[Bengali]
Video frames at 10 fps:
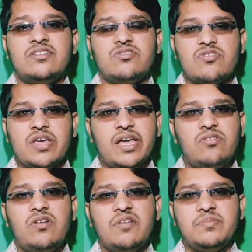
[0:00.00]
তো
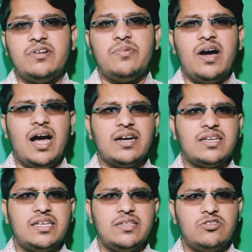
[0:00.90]
সেইগুলো আমি বলবো আর
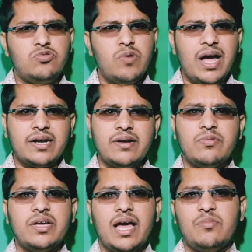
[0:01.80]
দু একটা
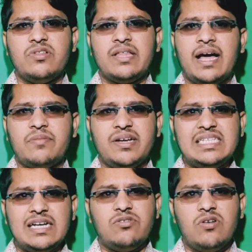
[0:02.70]
বই এমন থাকবে
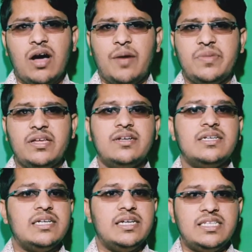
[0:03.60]
যেগুলো আমি
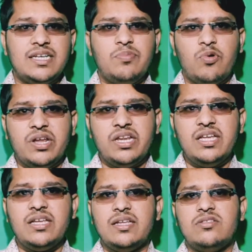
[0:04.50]
নিজে পড়িনি
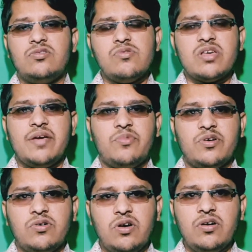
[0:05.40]
কিন্তু সেই
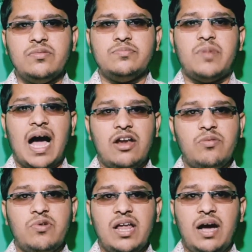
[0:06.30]
বইগুলো ভালো
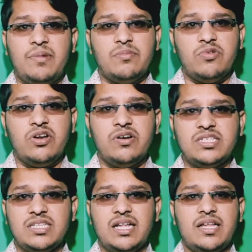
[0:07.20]
বলে আমার মনে
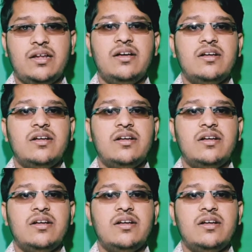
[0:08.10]
হয়েছে তাদের